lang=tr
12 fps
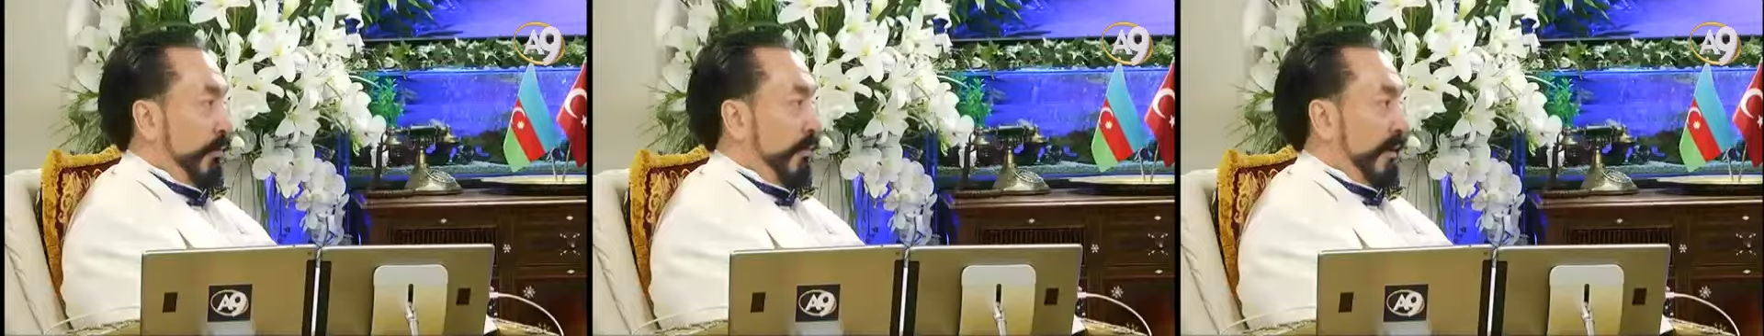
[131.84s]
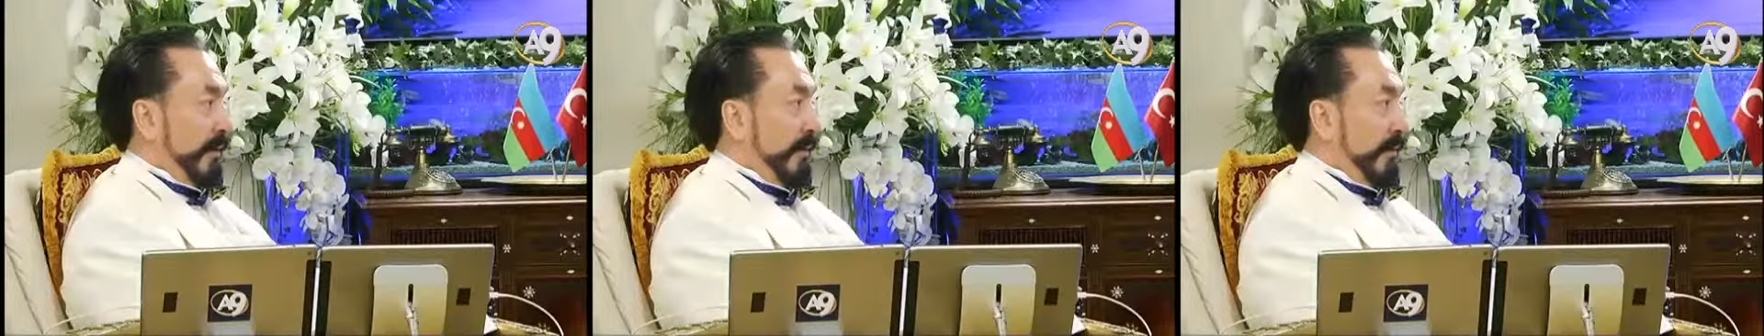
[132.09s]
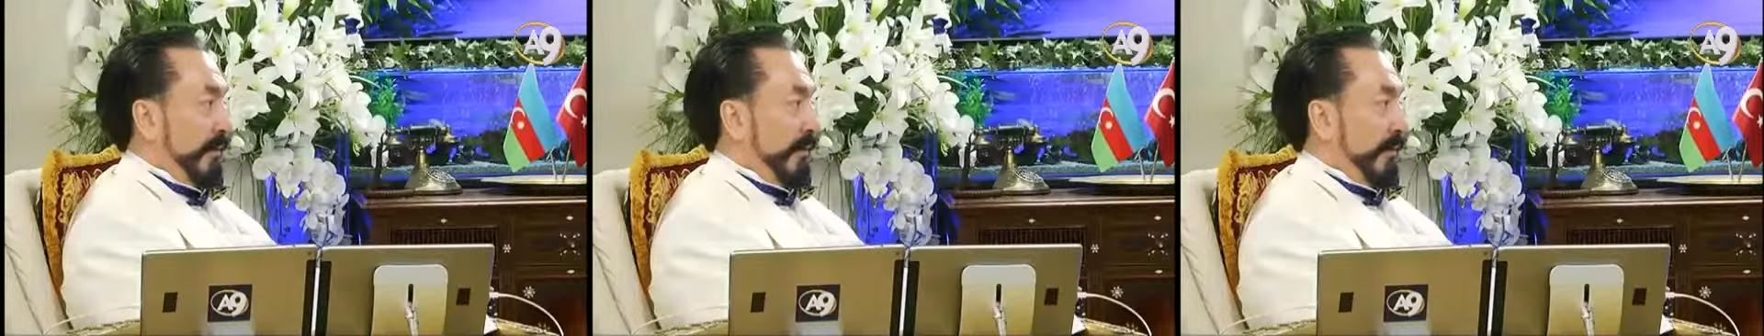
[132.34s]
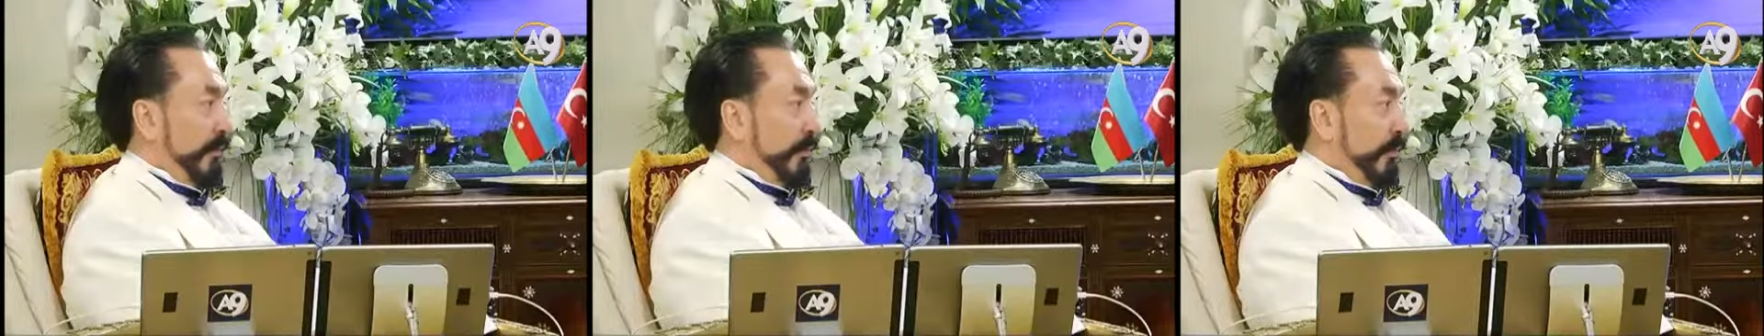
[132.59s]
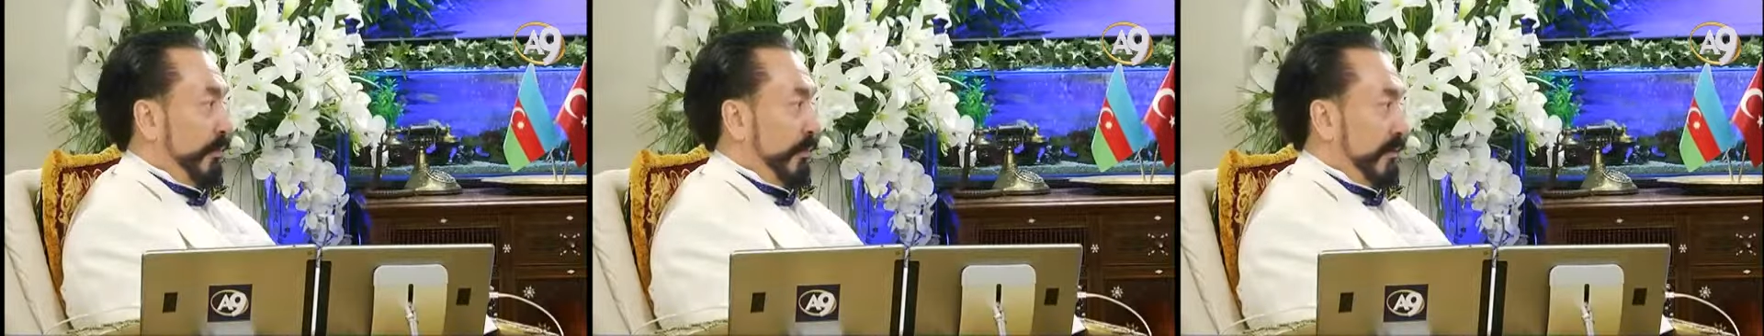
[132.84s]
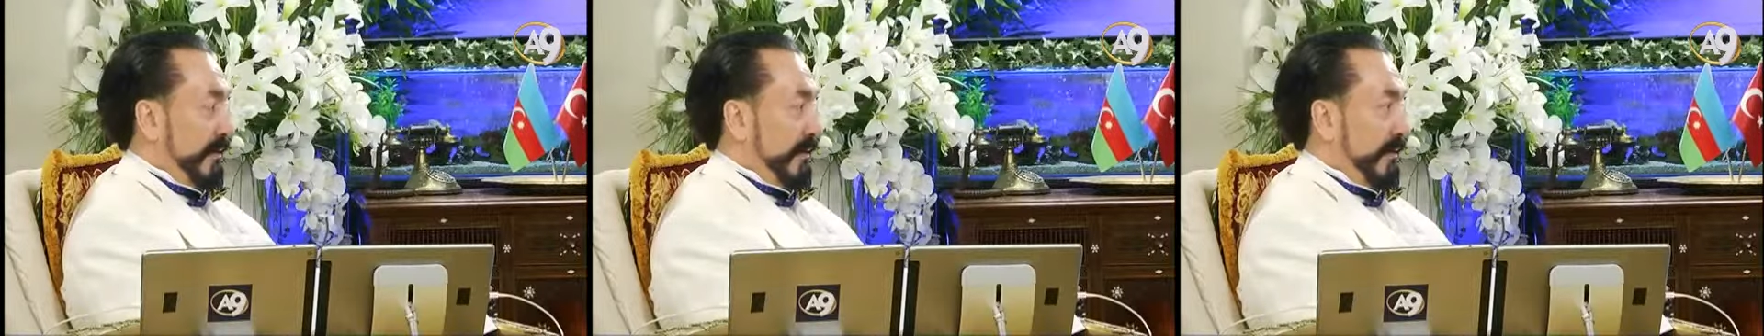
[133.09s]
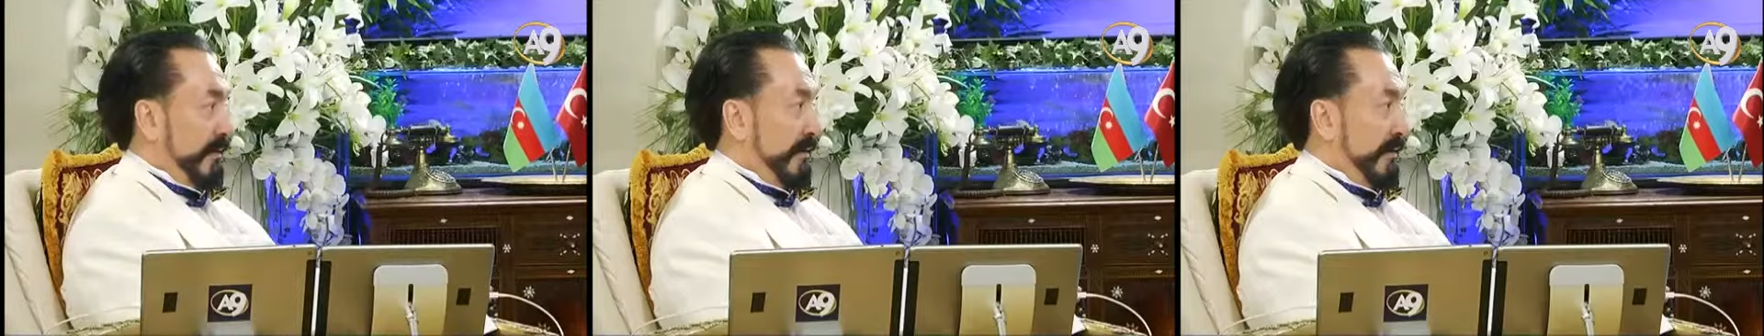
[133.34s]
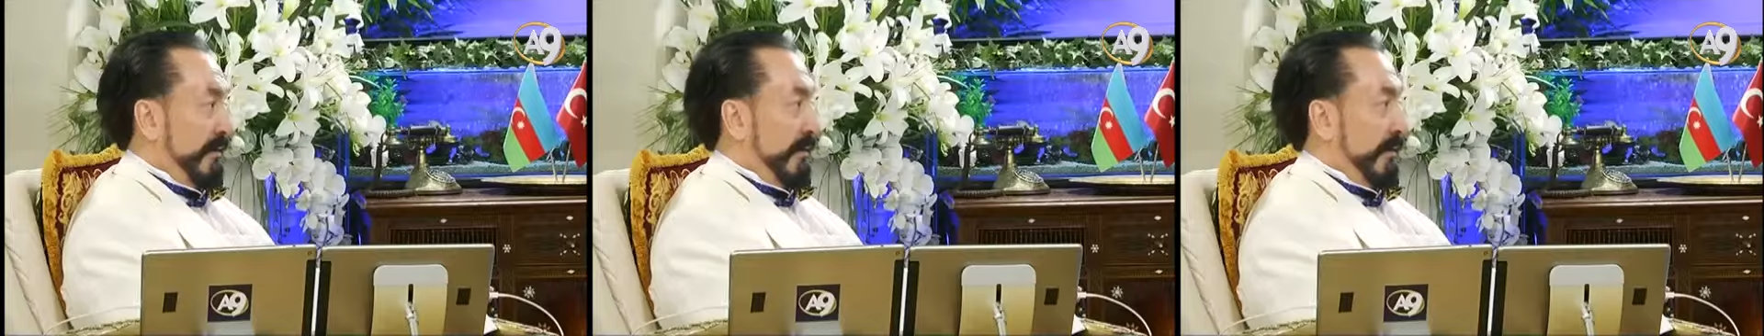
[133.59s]
bu vakte kadar bu
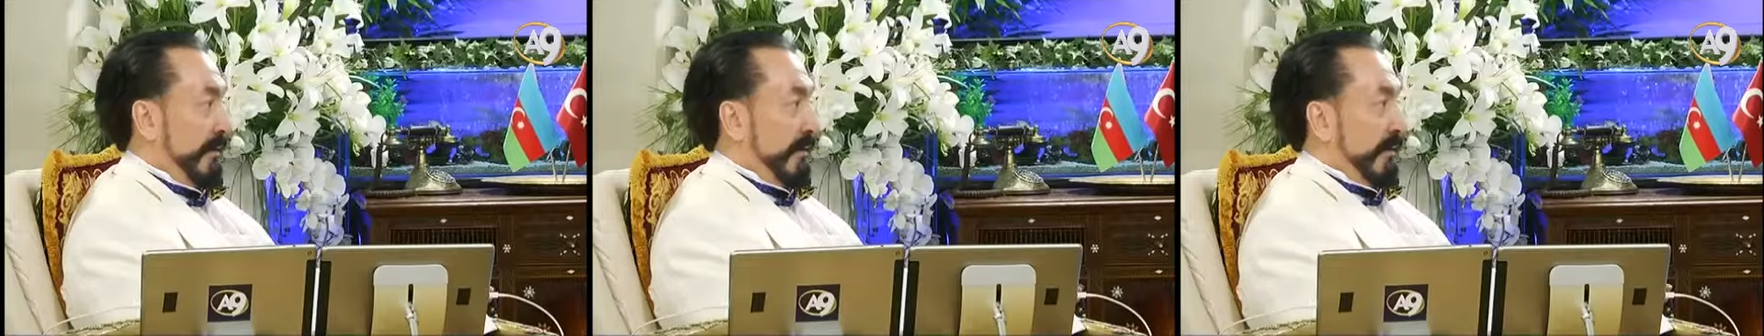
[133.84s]
tesislerin